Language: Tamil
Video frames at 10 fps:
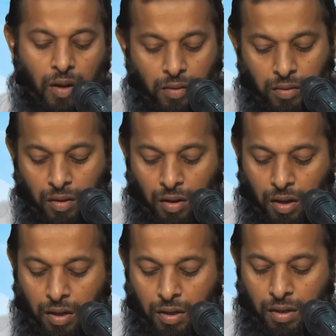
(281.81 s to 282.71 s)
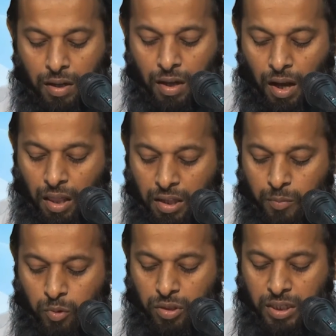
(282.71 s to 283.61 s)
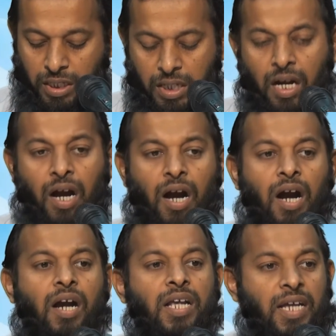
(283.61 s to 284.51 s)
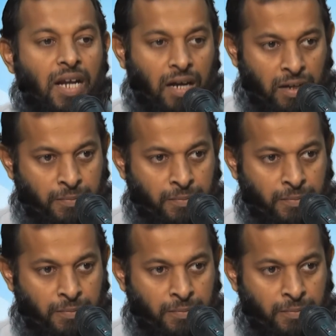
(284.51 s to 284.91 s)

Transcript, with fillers: அல்லாஹ் அதேபோன்று அல் இலா